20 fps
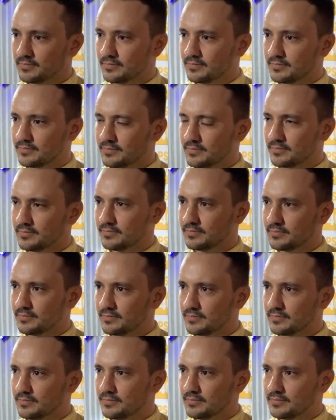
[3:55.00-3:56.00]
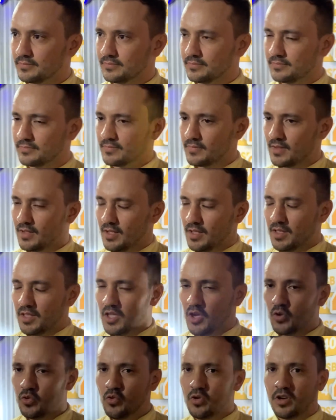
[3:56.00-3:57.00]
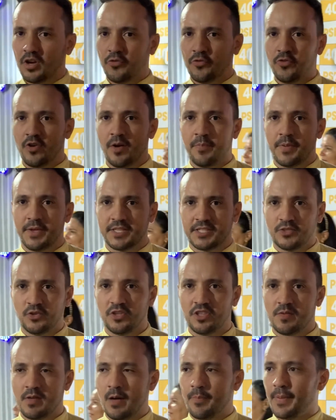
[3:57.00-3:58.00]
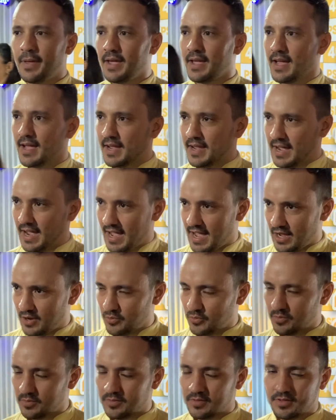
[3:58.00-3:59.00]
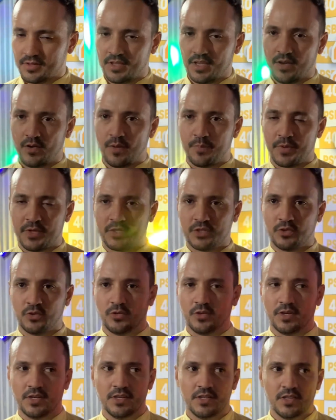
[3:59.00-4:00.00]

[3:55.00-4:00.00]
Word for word: podemos dizer assim? Eu nunca fui uma pessoa de me apegar a cargo, né? uma pessoa